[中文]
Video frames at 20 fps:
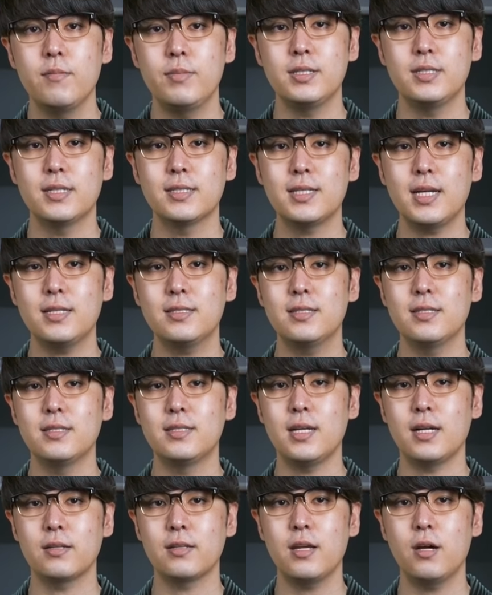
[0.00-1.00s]
并且再次
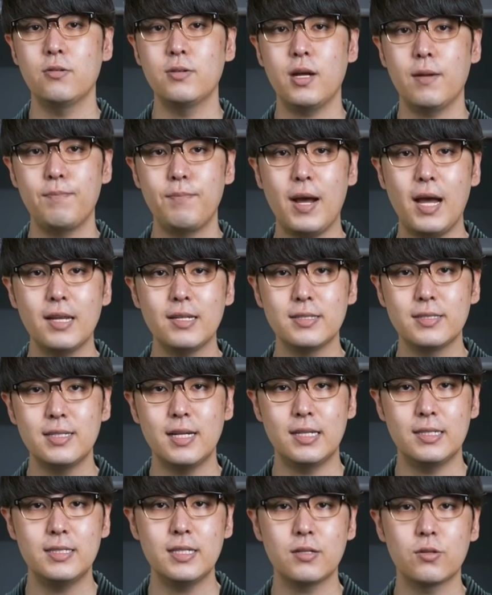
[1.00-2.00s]
强调，让巴勒斯
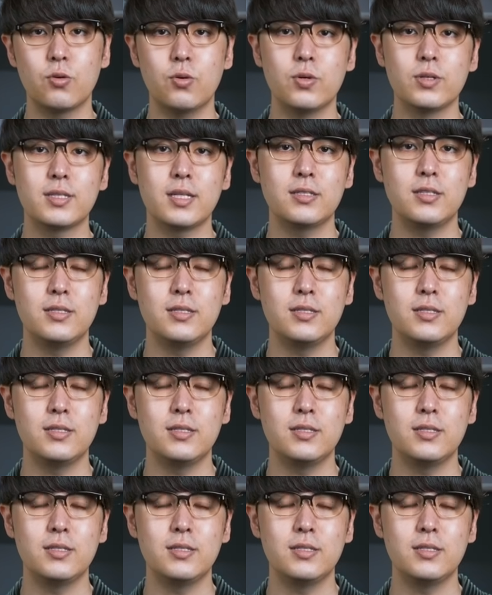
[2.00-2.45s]
坦建国才